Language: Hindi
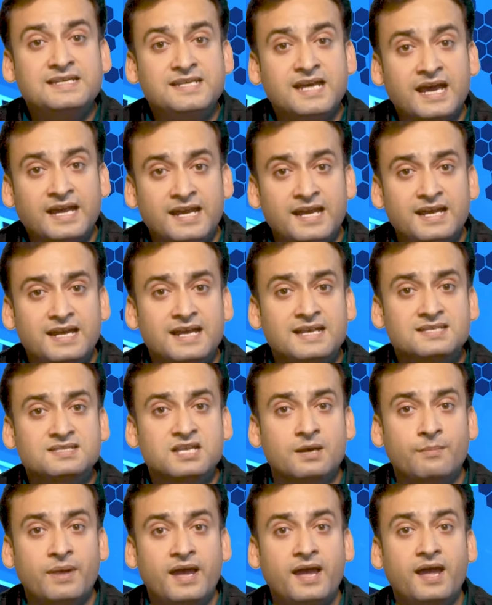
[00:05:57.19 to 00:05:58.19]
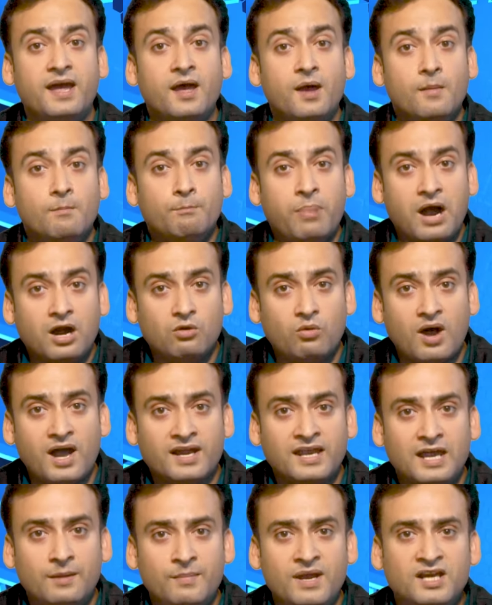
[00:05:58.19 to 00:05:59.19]
यही इस समय भगवा
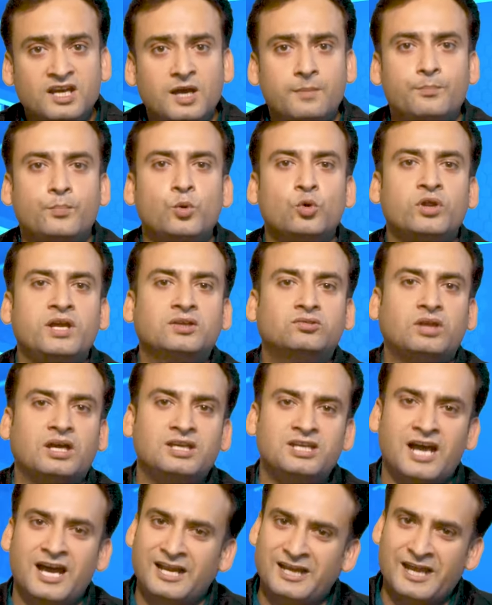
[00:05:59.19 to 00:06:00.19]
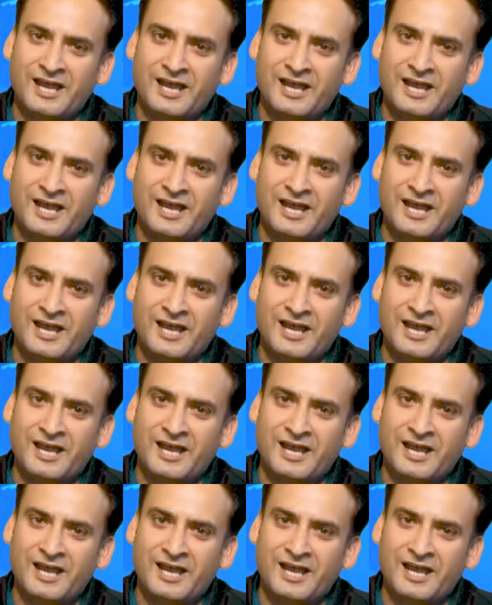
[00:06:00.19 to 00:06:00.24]
खेमे की पूरी तैयारी